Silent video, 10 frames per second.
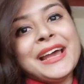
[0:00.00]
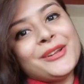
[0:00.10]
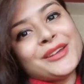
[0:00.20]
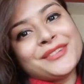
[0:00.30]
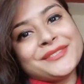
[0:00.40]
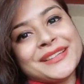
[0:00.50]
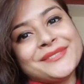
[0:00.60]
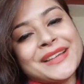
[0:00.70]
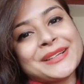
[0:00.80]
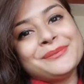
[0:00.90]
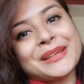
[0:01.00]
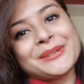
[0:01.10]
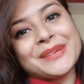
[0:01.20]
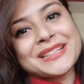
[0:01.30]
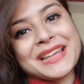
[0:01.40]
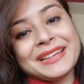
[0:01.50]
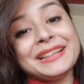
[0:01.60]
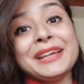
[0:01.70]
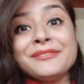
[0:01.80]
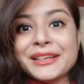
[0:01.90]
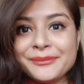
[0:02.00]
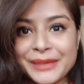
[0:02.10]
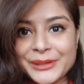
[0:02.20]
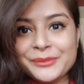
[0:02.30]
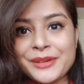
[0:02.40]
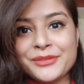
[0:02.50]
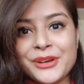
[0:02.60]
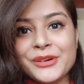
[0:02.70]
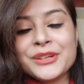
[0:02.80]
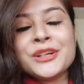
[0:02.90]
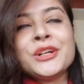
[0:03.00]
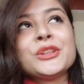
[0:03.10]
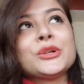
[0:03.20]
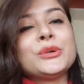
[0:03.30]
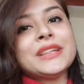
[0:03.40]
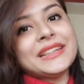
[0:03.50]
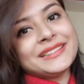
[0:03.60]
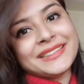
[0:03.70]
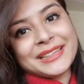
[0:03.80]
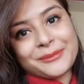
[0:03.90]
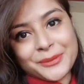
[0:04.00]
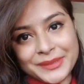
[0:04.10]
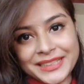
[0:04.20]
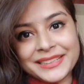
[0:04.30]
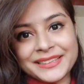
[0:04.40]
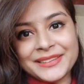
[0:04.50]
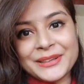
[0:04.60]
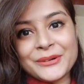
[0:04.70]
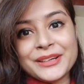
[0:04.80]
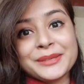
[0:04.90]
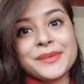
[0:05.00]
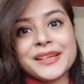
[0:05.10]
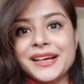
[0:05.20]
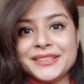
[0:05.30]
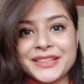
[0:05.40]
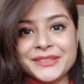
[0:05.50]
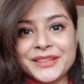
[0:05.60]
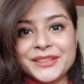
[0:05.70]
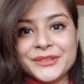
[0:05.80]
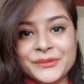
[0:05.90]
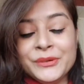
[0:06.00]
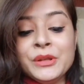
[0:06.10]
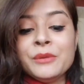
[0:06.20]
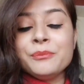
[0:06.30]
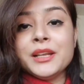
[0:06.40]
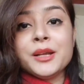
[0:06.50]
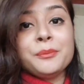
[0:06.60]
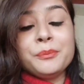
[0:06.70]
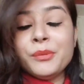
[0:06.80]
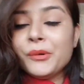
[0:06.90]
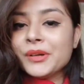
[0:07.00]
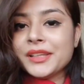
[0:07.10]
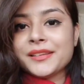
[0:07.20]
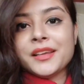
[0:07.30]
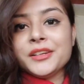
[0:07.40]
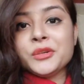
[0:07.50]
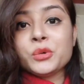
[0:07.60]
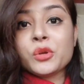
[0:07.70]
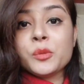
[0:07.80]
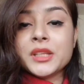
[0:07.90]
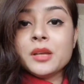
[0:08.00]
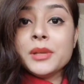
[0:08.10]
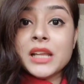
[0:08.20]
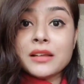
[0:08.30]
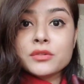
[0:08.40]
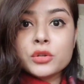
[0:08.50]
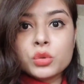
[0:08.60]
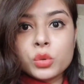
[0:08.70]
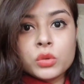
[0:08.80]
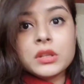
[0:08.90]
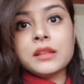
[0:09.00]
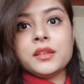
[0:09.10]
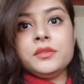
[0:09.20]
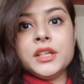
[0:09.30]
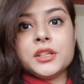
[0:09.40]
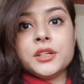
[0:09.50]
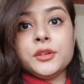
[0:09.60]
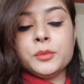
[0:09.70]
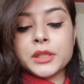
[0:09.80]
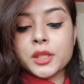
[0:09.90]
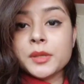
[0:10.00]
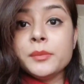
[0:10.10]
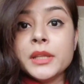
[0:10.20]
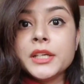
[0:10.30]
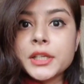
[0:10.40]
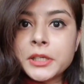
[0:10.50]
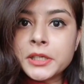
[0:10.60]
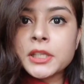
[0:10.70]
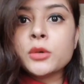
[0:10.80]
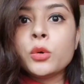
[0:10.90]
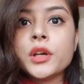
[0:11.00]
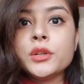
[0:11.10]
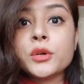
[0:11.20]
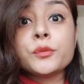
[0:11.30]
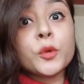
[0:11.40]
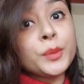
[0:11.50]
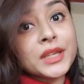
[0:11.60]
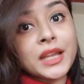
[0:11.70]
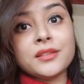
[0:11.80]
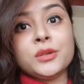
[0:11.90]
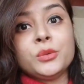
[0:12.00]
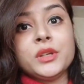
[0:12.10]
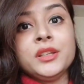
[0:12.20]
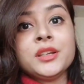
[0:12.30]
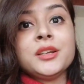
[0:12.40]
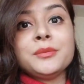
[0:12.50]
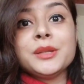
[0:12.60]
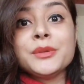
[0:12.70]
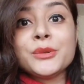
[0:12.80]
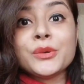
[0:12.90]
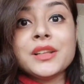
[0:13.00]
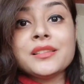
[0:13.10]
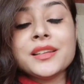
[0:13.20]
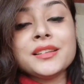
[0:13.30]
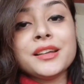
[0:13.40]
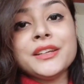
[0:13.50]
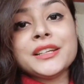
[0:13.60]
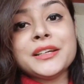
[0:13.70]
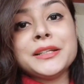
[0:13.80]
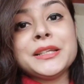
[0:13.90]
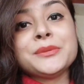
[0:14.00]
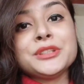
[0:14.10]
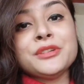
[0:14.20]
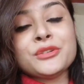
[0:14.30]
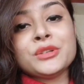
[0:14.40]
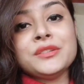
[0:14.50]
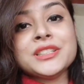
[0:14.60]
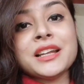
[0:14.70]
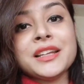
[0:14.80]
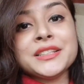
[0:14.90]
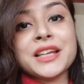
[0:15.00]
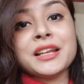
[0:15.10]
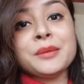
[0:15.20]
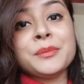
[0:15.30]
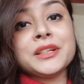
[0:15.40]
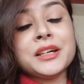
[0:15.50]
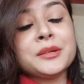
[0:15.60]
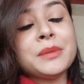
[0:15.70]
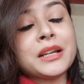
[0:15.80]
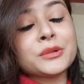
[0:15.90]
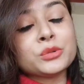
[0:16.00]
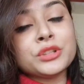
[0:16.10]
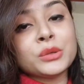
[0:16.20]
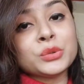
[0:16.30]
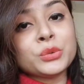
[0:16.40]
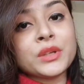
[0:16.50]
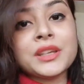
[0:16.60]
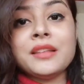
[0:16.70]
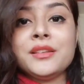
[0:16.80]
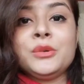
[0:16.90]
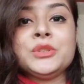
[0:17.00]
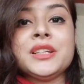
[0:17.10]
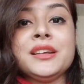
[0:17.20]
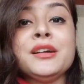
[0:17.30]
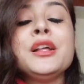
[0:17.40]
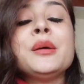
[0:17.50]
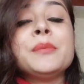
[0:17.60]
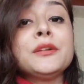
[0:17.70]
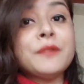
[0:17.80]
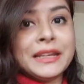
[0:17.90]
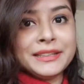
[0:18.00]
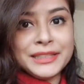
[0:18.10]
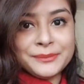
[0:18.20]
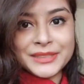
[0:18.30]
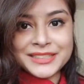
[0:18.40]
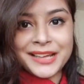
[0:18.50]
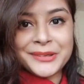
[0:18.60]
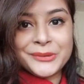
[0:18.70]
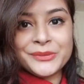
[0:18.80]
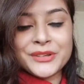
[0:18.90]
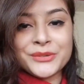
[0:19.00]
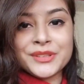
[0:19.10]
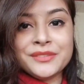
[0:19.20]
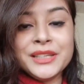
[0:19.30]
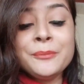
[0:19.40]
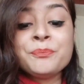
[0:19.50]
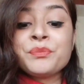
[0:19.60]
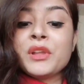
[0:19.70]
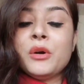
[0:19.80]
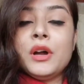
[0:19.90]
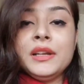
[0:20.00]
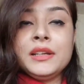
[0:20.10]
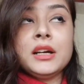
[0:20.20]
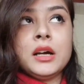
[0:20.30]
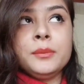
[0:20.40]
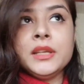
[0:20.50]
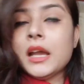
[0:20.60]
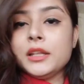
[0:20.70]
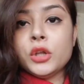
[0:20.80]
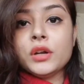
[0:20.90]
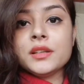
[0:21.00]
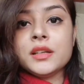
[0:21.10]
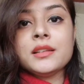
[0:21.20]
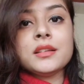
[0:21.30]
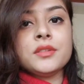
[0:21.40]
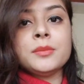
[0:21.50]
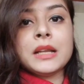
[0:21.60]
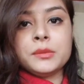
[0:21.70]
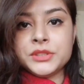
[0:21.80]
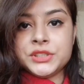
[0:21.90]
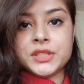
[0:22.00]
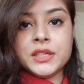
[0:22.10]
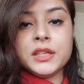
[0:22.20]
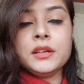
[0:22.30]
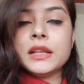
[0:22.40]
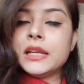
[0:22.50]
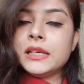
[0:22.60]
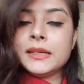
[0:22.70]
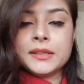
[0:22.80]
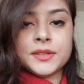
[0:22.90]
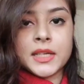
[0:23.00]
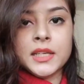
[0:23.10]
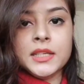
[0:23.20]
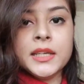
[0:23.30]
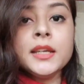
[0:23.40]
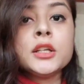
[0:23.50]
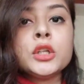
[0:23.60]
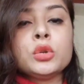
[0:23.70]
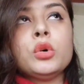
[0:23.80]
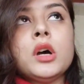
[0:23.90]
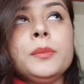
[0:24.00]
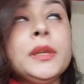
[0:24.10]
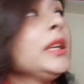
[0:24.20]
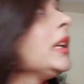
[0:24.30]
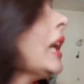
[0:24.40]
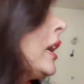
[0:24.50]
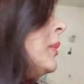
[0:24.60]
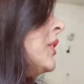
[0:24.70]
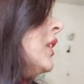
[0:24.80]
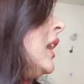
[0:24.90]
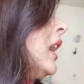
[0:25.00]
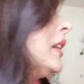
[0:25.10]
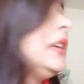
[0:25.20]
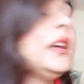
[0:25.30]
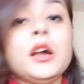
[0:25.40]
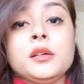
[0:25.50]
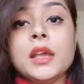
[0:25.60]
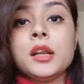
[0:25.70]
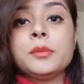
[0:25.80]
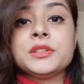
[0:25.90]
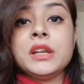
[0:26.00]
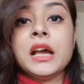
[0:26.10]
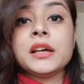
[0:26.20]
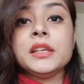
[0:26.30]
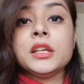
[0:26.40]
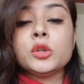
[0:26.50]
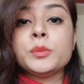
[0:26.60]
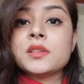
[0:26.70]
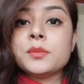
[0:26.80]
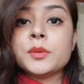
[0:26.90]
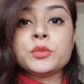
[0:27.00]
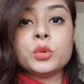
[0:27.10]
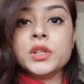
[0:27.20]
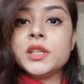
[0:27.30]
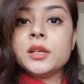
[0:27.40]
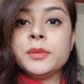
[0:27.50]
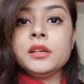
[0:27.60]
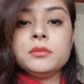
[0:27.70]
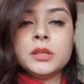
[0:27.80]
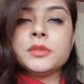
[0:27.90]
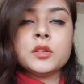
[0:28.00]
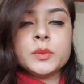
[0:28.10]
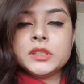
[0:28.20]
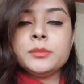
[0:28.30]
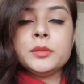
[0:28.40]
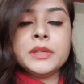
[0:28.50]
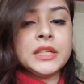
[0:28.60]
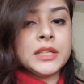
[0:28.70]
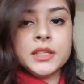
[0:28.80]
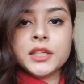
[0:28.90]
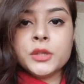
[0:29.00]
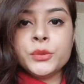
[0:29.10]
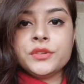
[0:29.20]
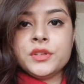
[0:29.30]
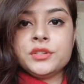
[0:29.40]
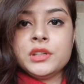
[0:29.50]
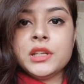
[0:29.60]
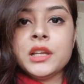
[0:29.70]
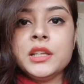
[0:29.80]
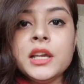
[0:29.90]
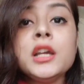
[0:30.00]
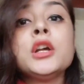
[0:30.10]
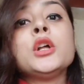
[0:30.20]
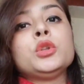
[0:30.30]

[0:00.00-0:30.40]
हेलो एवरीवन वेलकम बैक टू माय चैनल एंड वेलकम बैक टू माय व्लॉग तो टाइटल देख के आपको पता लग ही गया होगा कि मैं कहाँ जाने वाली हूँ मैं ना बहुत एक्साइटेड हूँ क्योंकि पता है मैं लास्ट दो साल से वेट कर रही हूँ मतलब कि मेरी टिकट तक हो गई थी और वो भी कैंसिल हो गई मतलब मैं दो साल से इतना वेट कर रही थी कि मुझे वैष्णो देवी जाना है जाना है बट हर बार कुछ ना कुछ होकर कैंसिल हो जाता बट फाइनली मैं जा रही हूँ वैष्णो देवी एंड अभी यहाँ इंदौर से ना सवा बारह बजे ट्रेन है डायरेक्टली कटरा के लिए तो अभी ग्यारह बजने आ गई हाँ ग्यारह बजने आ गई है तो बस हम थोड़ी देर में मतलब दस पंद्रह मिनट में निकल ही रही हूँ स्टेशन के लिए है